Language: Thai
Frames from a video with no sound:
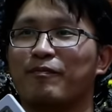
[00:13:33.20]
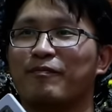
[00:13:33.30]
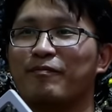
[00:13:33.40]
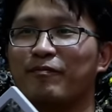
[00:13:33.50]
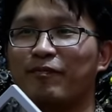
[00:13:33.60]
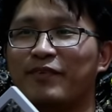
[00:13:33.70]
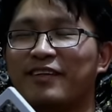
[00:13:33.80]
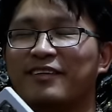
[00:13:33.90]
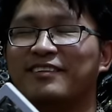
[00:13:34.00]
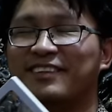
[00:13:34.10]
ขอบคุณครับค
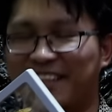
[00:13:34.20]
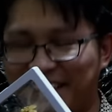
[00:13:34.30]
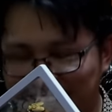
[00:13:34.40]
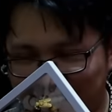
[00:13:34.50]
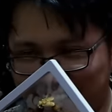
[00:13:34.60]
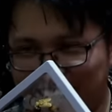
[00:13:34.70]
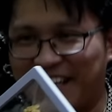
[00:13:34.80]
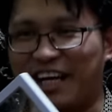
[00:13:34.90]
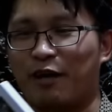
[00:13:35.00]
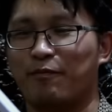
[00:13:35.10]
รูตี อันนี้จ
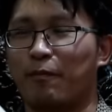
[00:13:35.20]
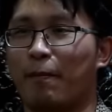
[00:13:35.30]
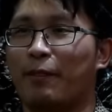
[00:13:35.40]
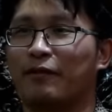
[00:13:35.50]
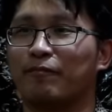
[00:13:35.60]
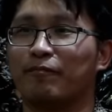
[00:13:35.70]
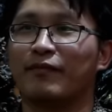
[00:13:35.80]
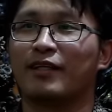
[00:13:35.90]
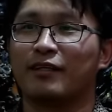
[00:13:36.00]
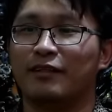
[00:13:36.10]
ริง ๆ ครูครูเตรียมมาให้
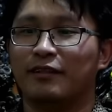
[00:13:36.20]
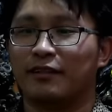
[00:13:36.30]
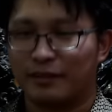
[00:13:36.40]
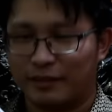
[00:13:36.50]
ผมเลยฮะ